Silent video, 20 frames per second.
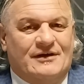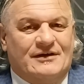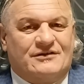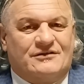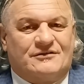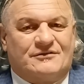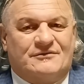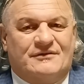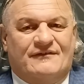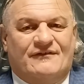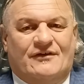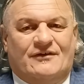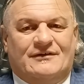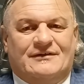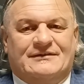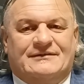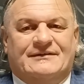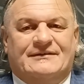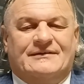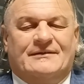ancora una
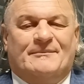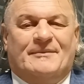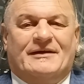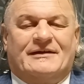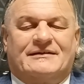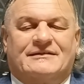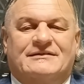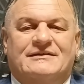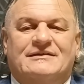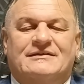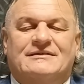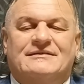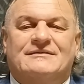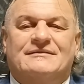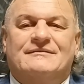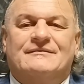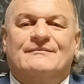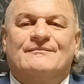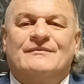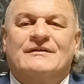volta, da
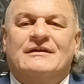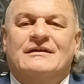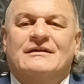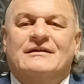parte